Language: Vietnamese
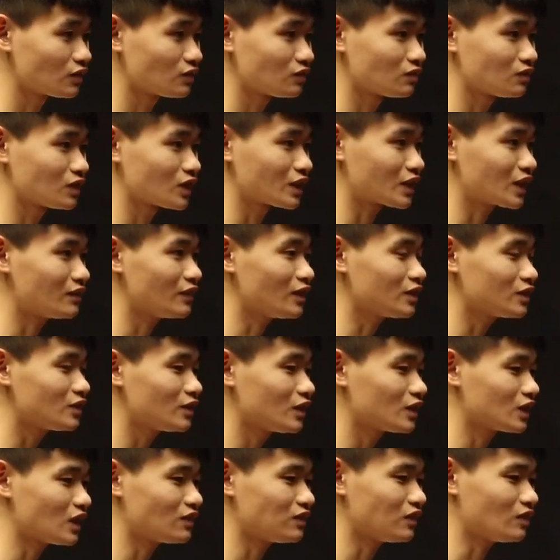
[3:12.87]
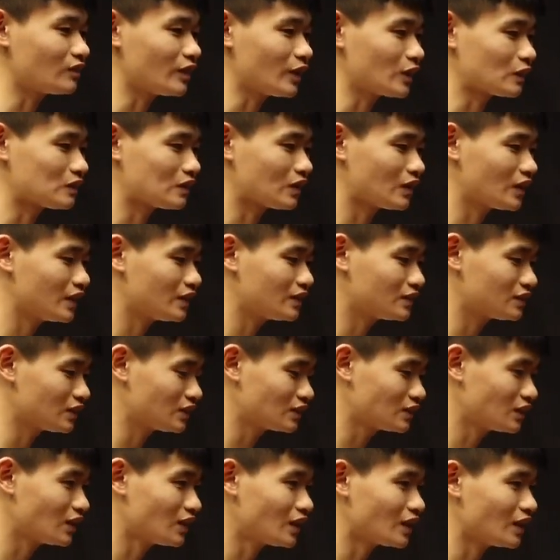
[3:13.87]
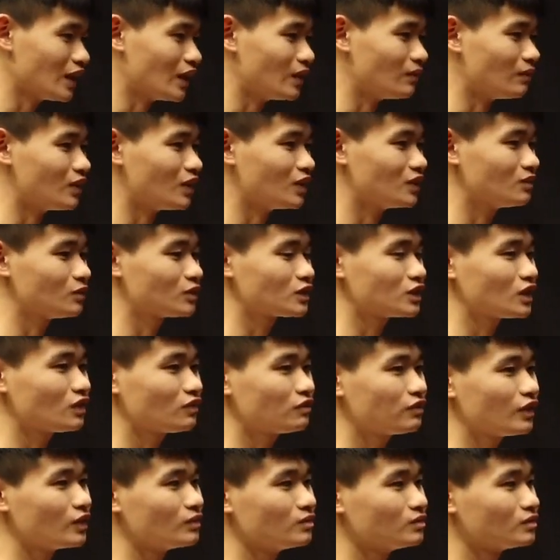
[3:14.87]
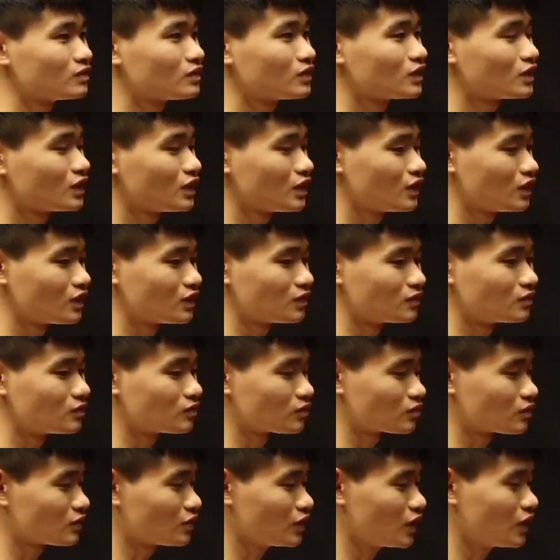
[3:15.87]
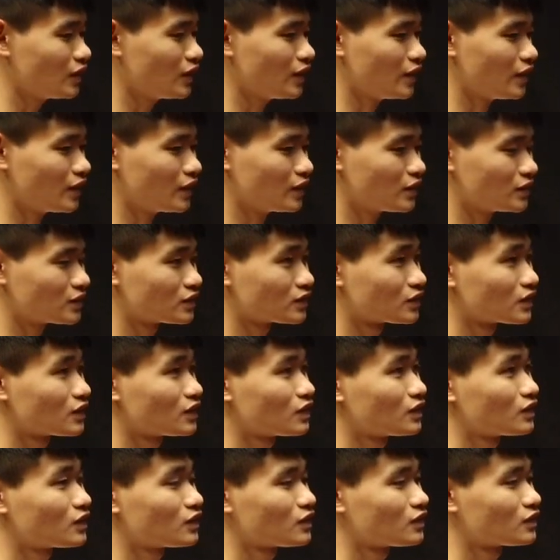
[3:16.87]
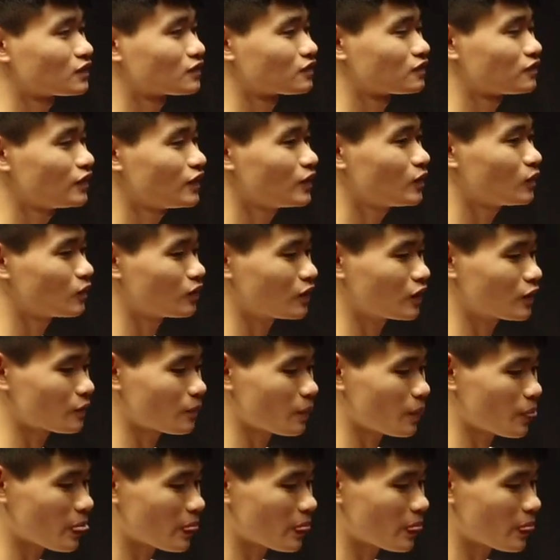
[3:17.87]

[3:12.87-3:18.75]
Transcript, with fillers: Và các bác sử dụng tác phẩm này cho gia đình thì rất là đẹp ạ, một tác phẩm rất là phiêu ạ.